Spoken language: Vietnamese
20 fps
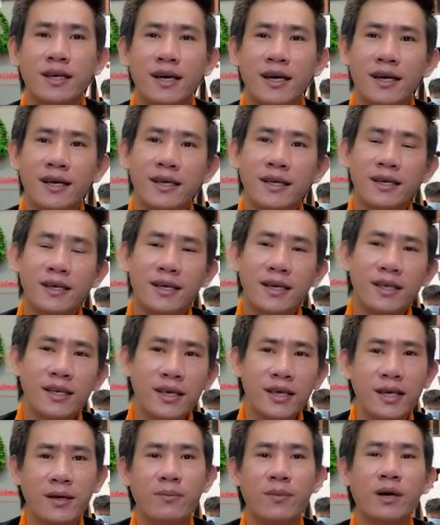cái kinh
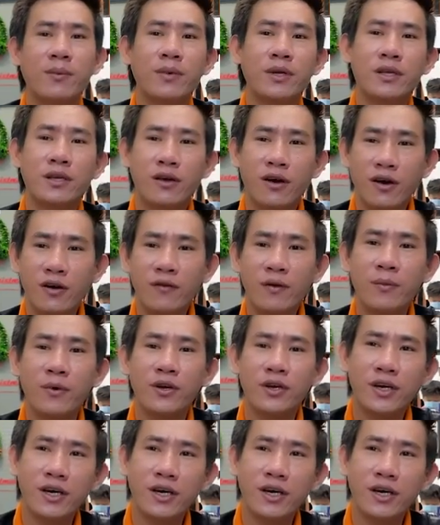nghiệm mà mình có với mọi